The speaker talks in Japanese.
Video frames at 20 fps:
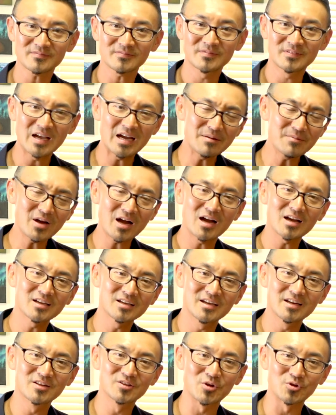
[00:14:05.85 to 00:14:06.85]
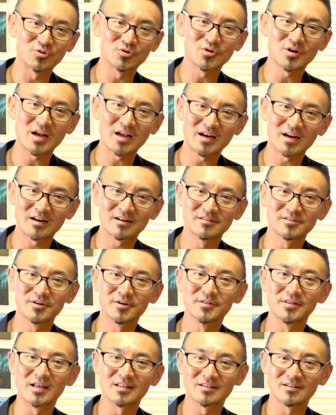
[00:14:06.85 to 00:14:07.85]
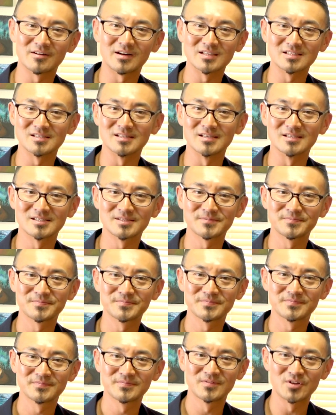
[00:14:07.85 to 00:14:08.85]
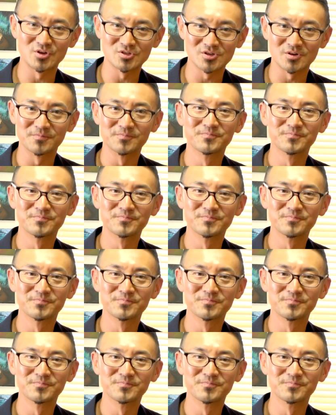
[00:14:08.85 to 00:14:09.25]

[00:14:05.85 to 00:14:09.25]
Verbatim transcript: だいぶはっきりと捉えられるようになってるはずです。どうぞ。